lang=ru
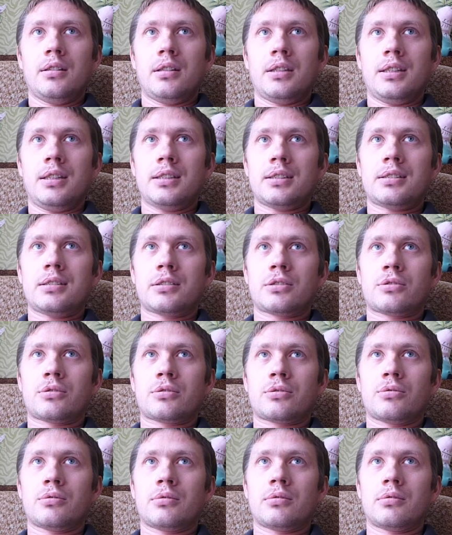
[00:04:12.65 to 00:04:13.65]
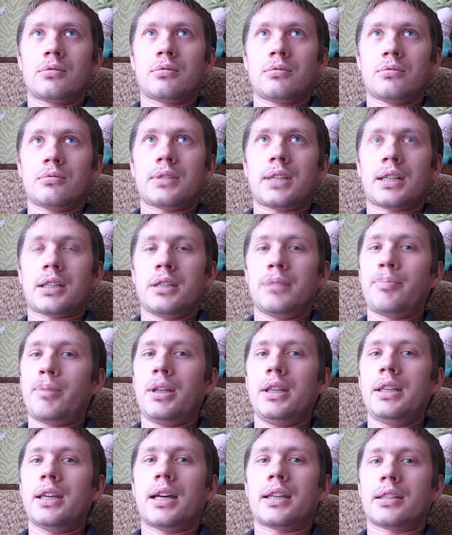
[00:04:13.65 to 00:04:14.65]
Если, ну так,
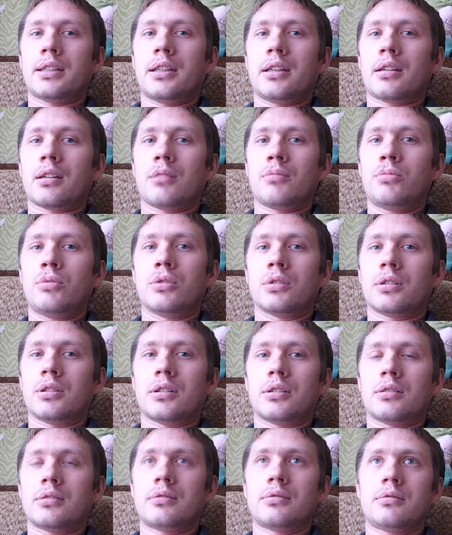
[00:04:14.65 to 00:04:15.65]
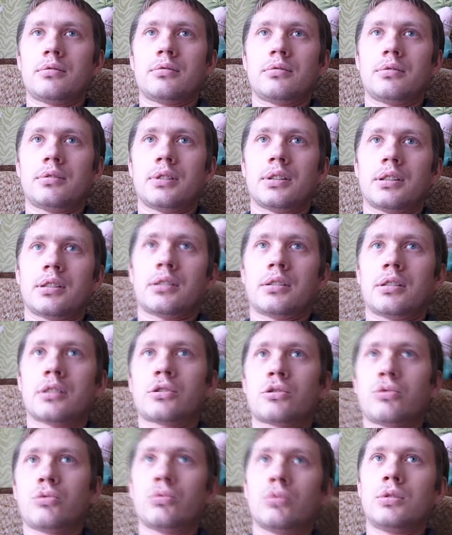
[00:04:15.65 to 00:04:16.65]
неприятная работа на, на
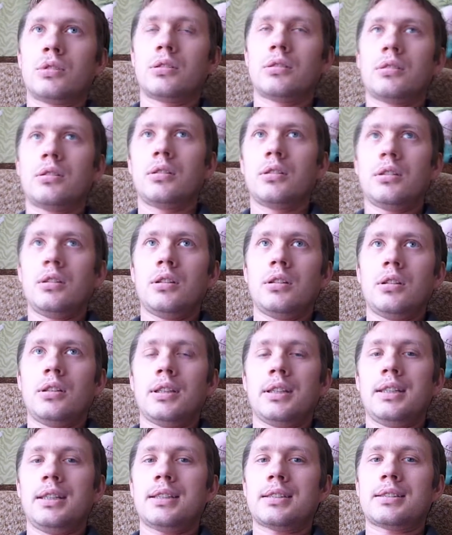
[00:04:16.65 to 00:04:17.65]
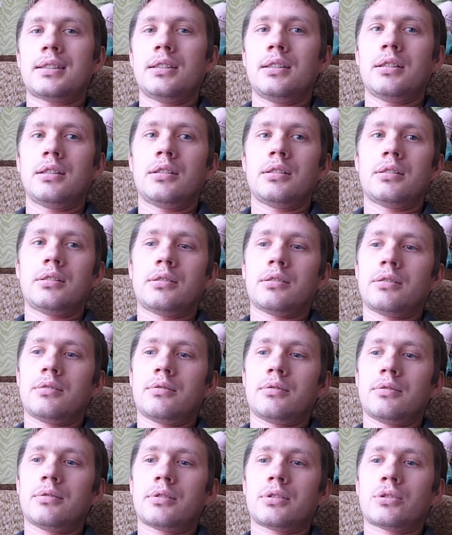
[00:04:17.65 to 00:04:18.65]
слух, если
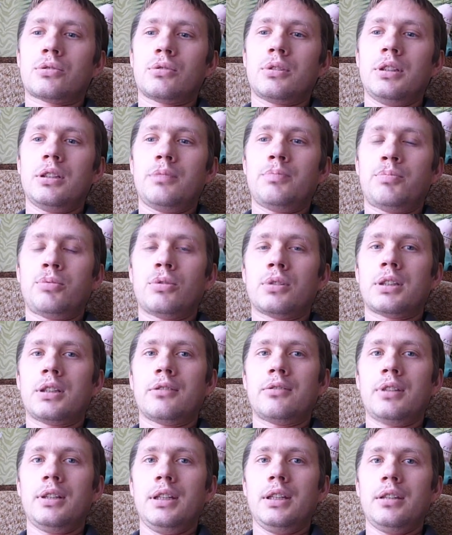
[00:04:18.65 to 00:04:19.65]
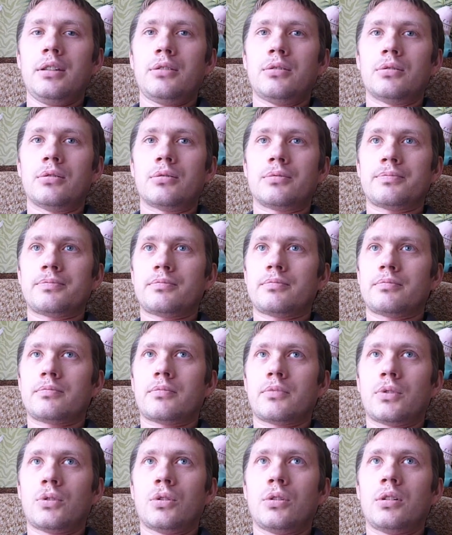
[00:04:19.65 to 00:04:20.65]
судить по давлению,
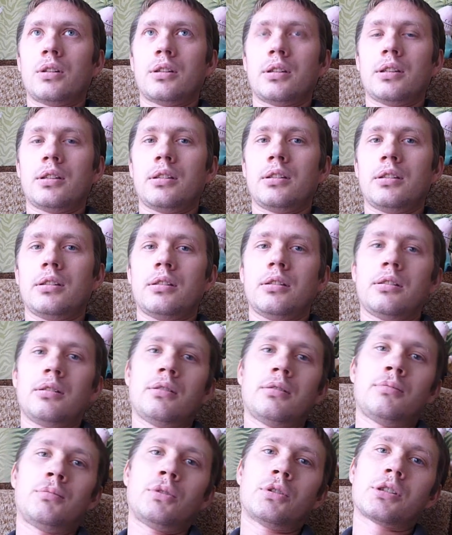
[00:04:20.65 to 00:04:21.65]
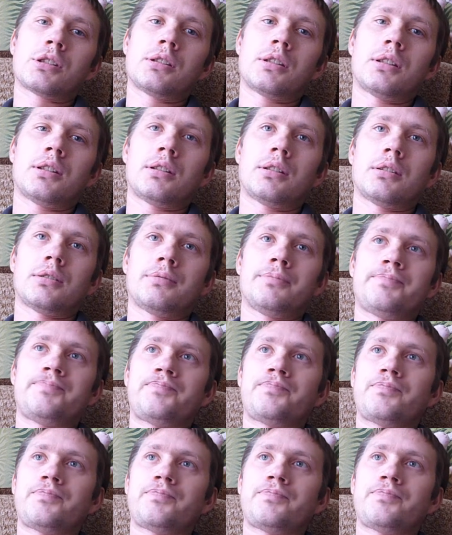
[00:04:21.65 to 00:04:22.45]
то и можно